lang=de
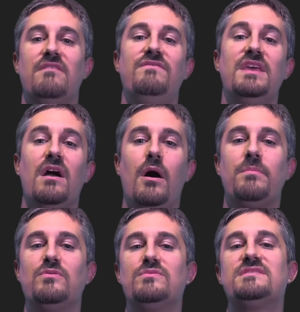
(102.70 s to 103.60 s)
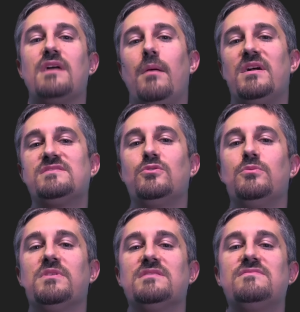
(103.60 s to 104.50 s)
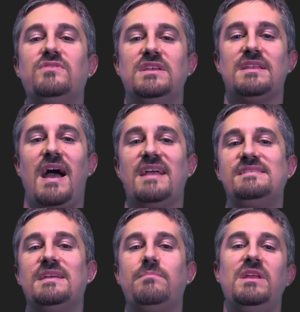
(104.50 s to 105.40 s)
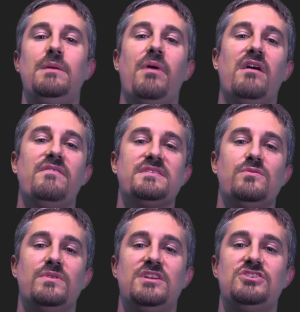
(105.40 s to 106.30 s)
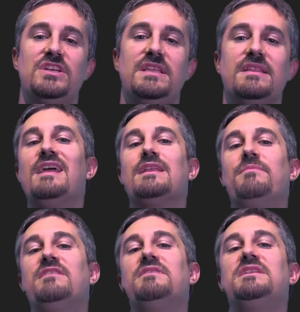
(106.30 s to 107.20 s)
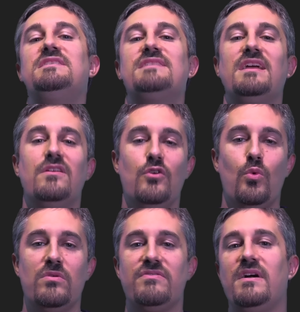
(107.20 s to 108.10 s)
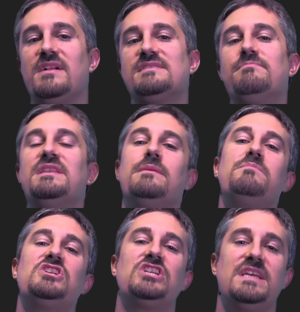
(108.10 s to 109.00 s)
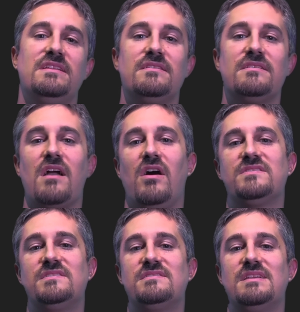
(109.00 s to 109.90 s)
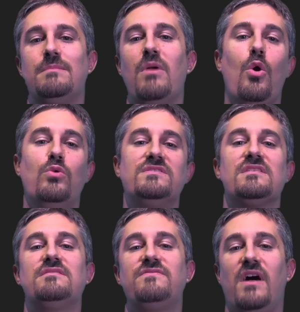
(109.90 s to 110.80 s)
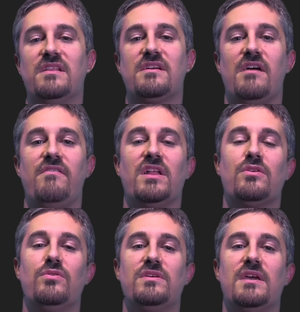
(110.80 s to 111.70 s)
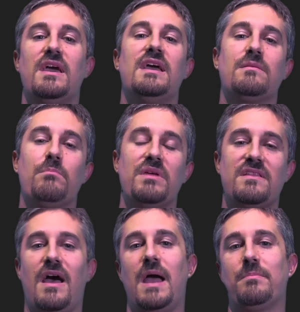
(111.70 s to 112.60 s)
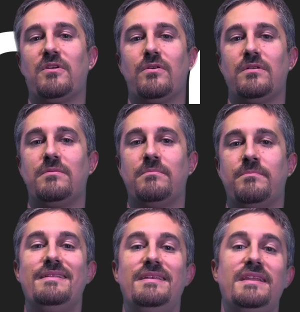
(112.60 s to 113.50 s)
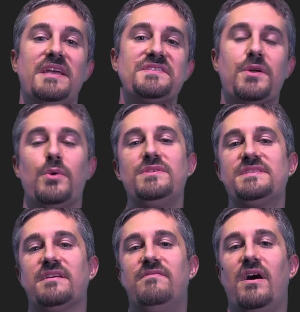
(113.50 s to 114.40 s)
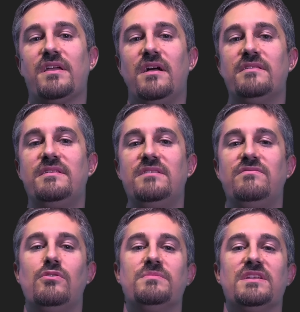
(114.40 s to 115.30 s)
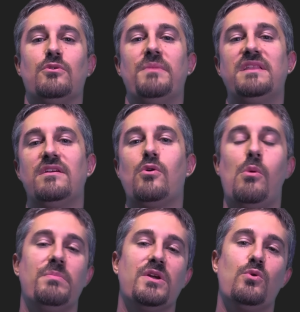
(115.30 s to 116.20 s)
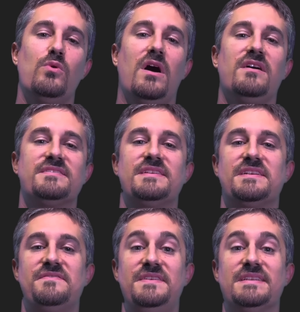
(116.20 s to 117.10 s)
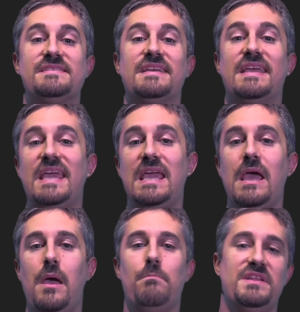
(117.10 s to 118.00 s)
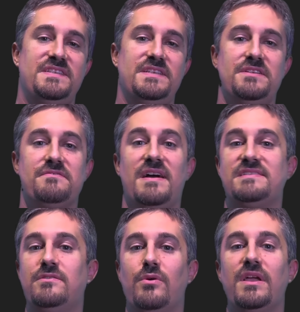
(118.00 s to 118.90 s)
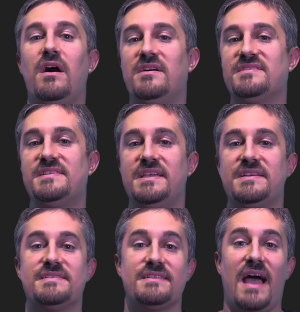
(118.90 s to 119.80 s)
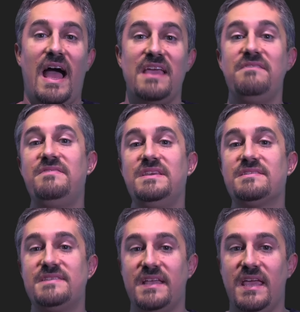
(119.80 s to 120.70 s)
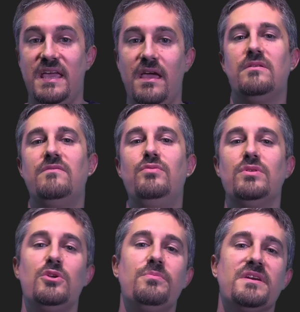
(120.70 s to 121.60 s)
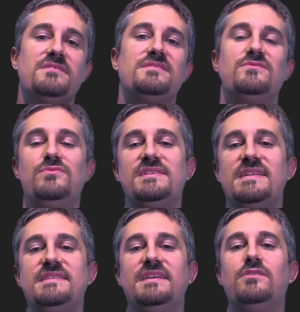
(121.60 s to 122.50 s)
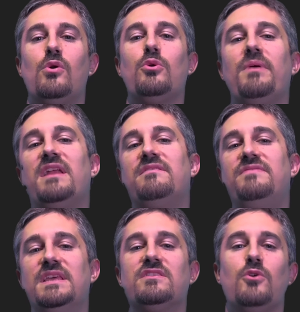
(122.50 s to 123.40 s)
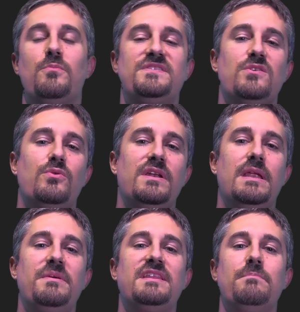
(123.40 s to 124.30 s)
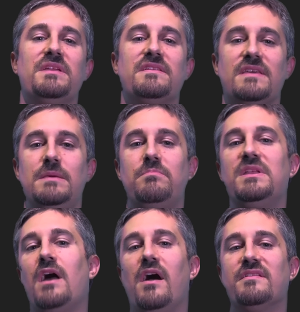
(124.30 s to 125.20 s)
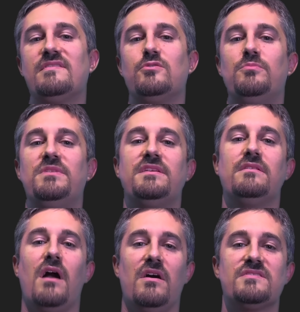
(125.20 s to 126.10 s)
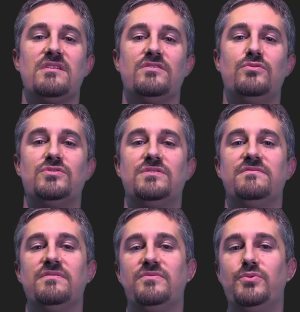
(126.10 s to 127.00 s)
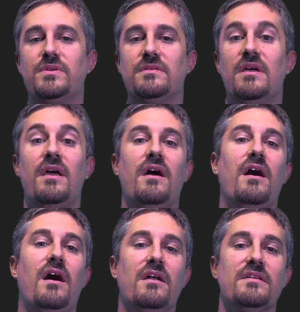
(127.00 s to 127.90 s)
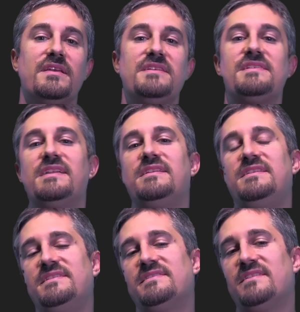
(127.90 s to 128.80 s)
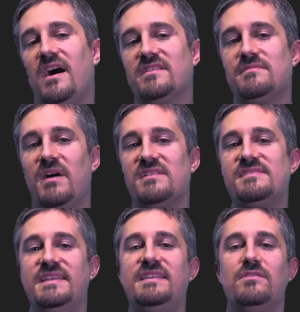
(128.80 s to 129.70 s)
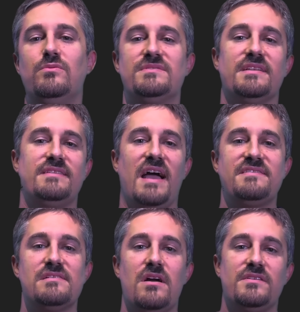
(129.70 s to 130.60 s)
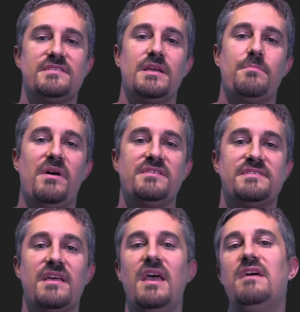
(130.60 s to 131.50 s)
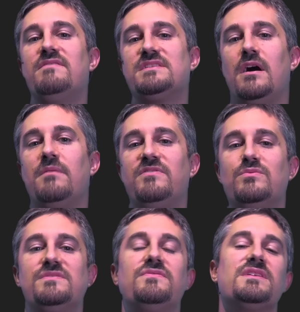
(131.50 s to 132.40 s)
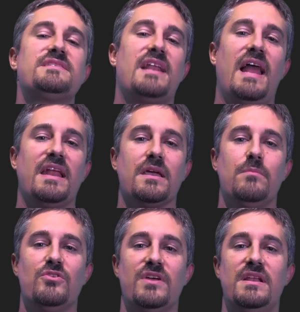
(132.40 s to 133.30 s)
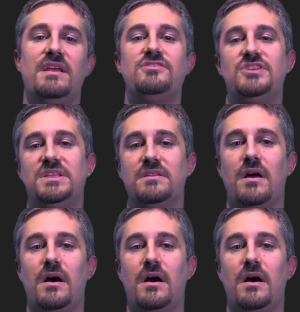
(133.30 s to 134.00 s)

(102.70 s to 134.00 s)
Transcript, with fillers: Wir haben uns damals übrigens für die 30 Millibar Version entschieden, damit wir diese notfalls mit dem bestehenden Gassystem unserer Faltkrawanküche hätten betreiben können. Die nächstgrößere Variante in Form der Dometic Combicol acx 40 g bzw. neue acx 340 g würde übrigens zusätzlich noch eine vierte Option, nämlich den Betrieb mit handelsüblichen Gaskartuschen verfügen. Allerdings hätte diese damals nicht in unseren Deichselkasten gepasst, weshalb wir uns für das kleinere Modell entschieden